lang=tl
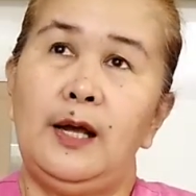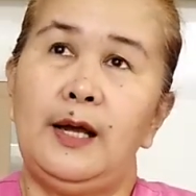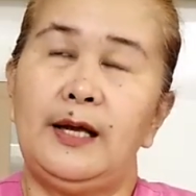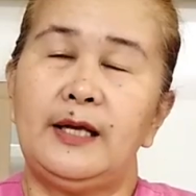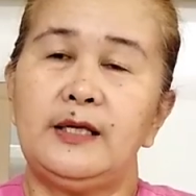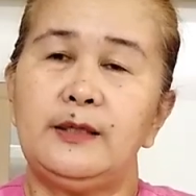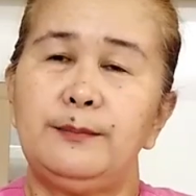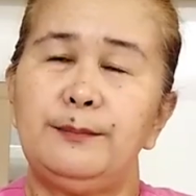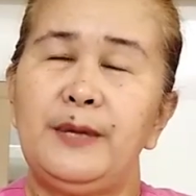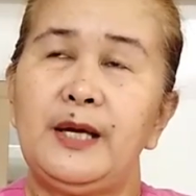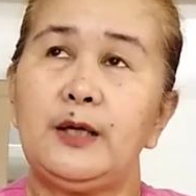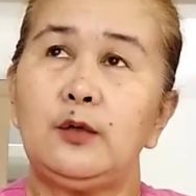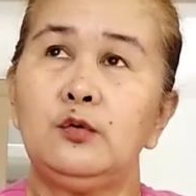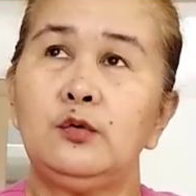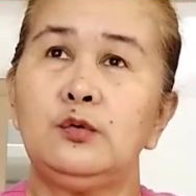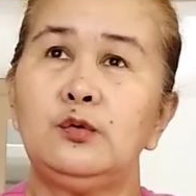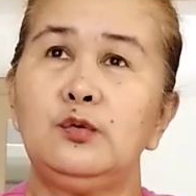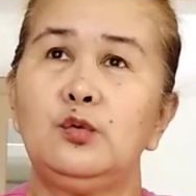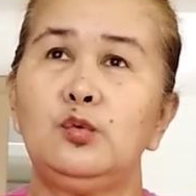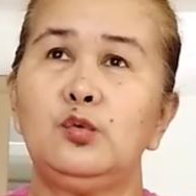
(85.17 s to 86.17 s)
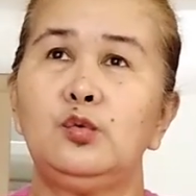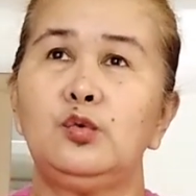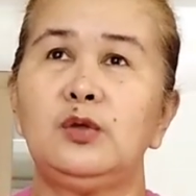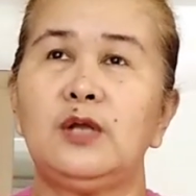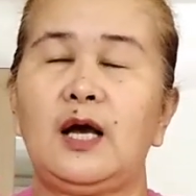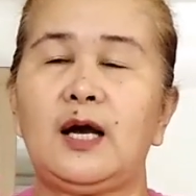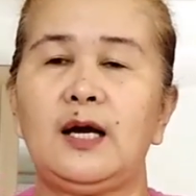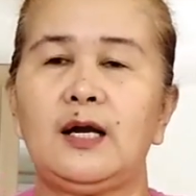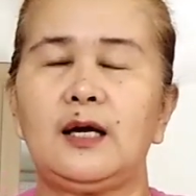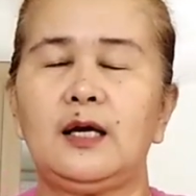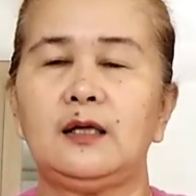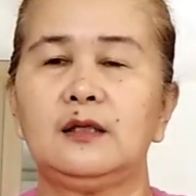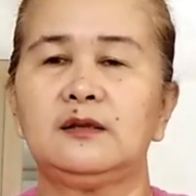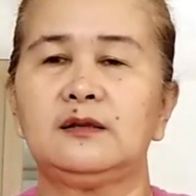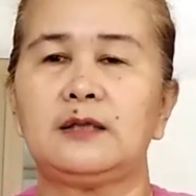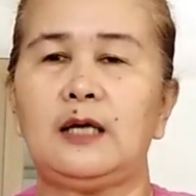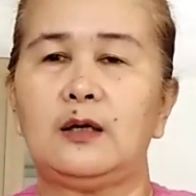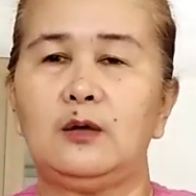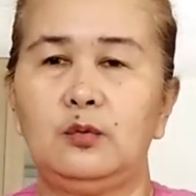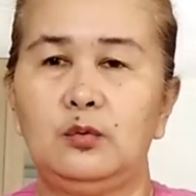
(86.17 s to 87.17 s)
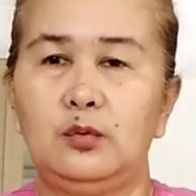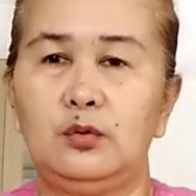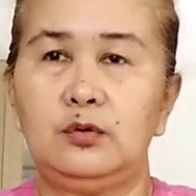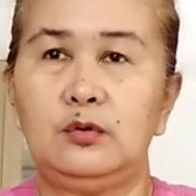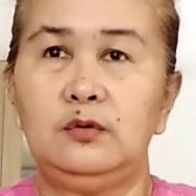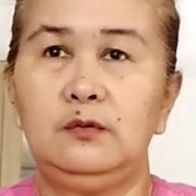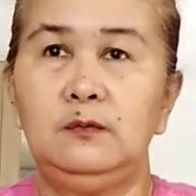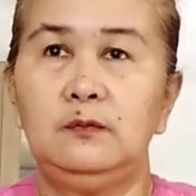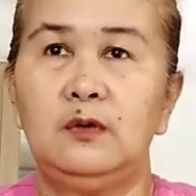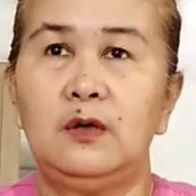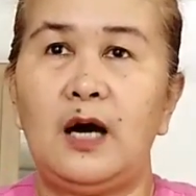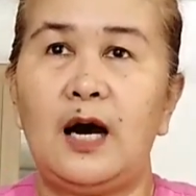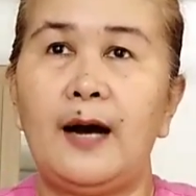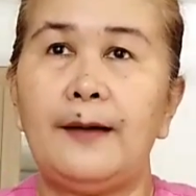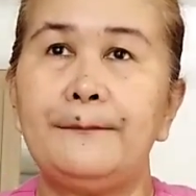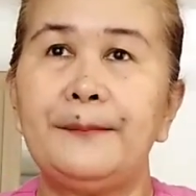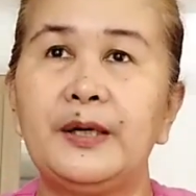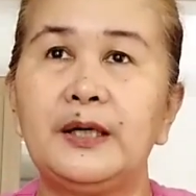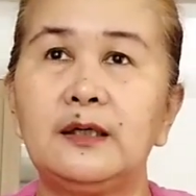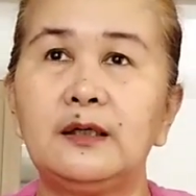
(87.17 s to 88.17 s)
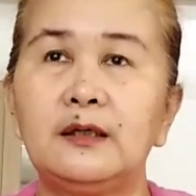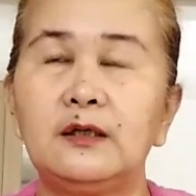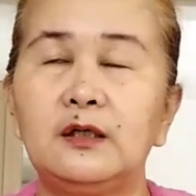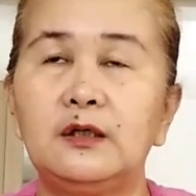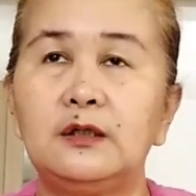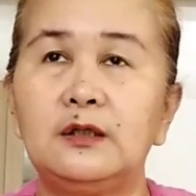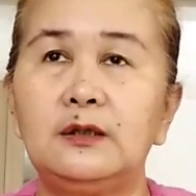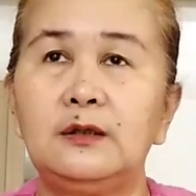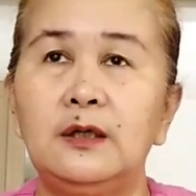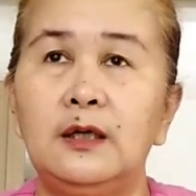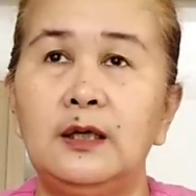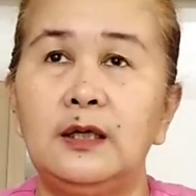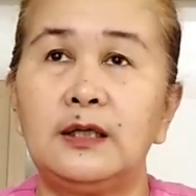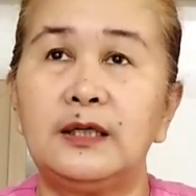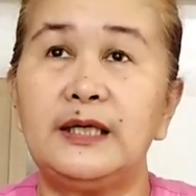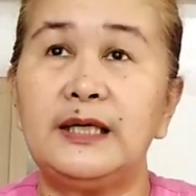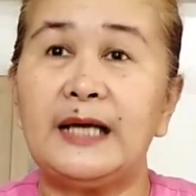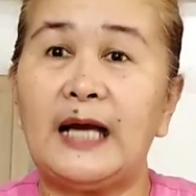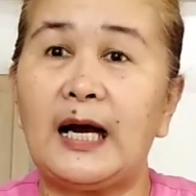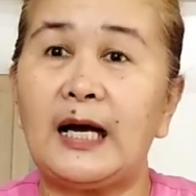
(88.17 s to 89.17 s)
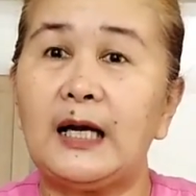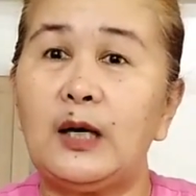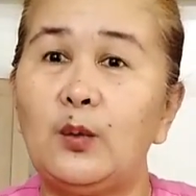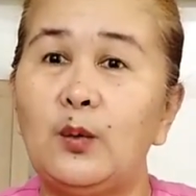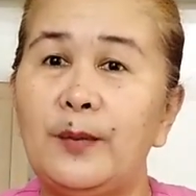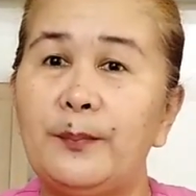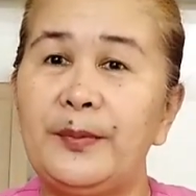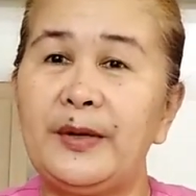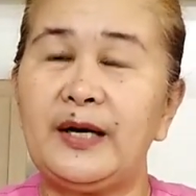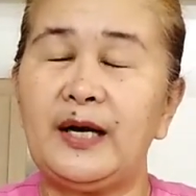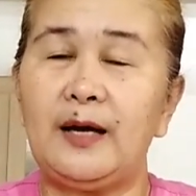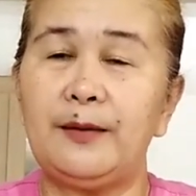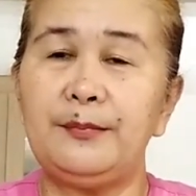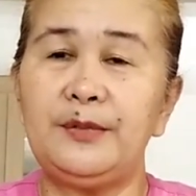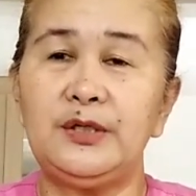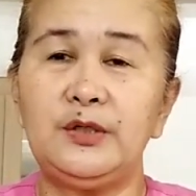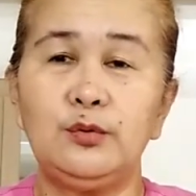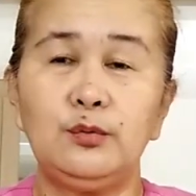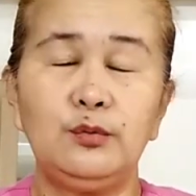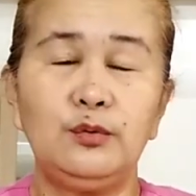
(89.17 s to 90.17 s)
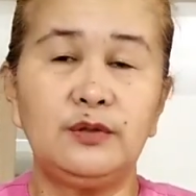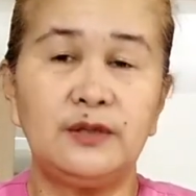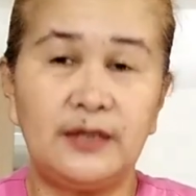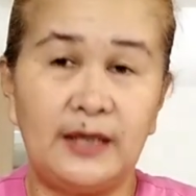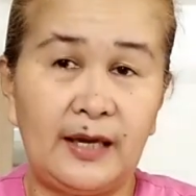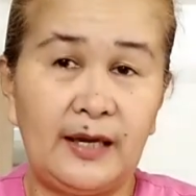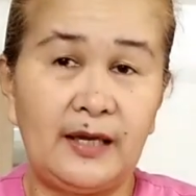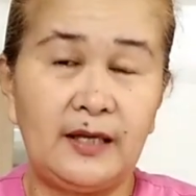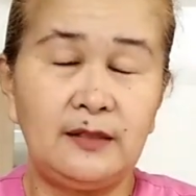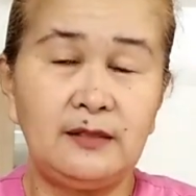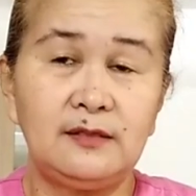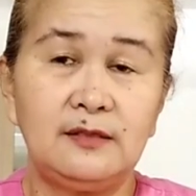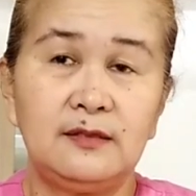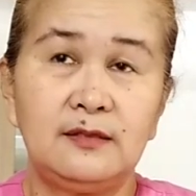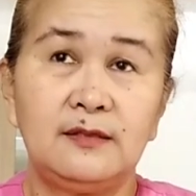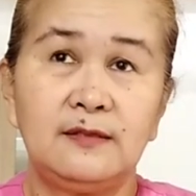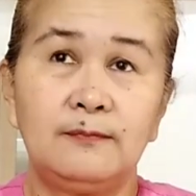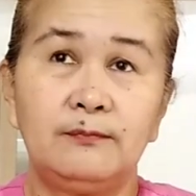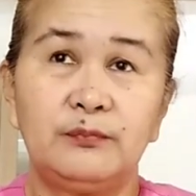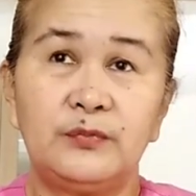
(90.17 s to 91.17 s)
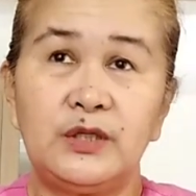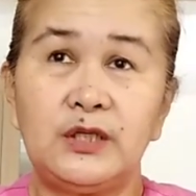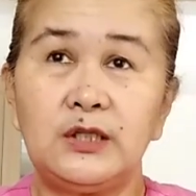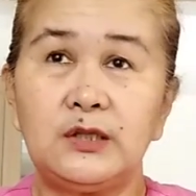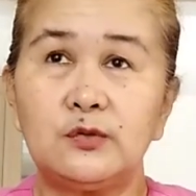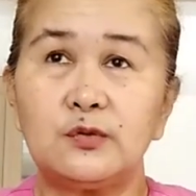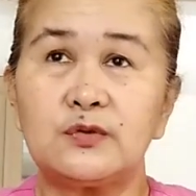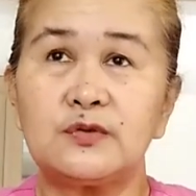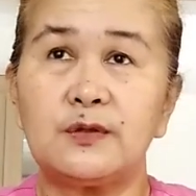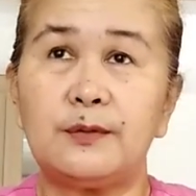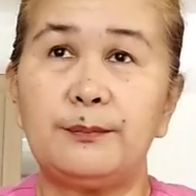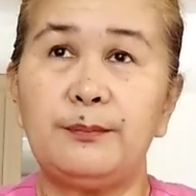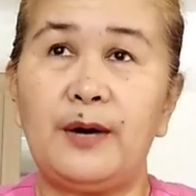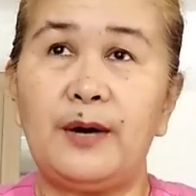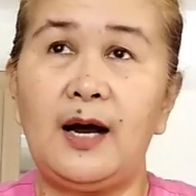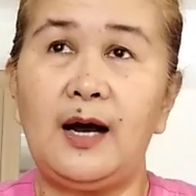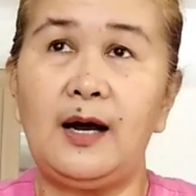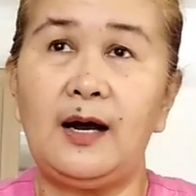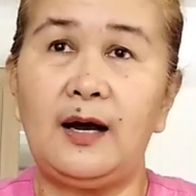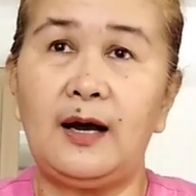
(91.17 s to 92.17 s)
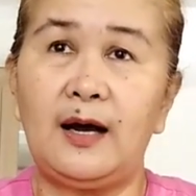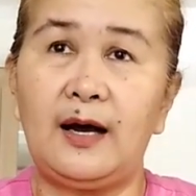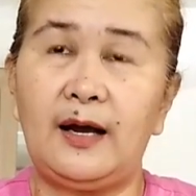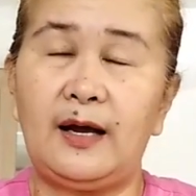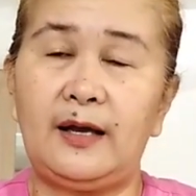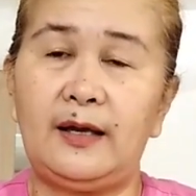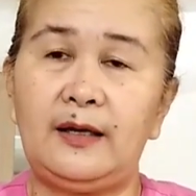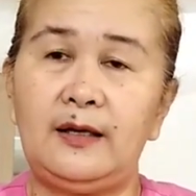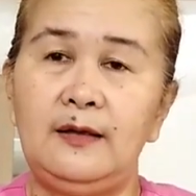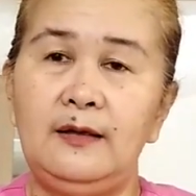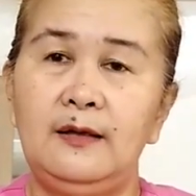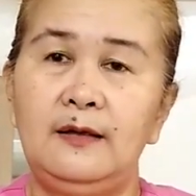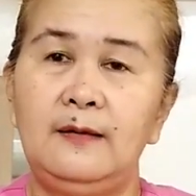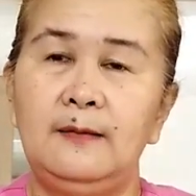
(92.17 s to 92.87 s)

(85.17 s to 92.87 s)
Eh, meron nung nakaraang taon, habang ginagawa pa namin yung gate dito sa bahay,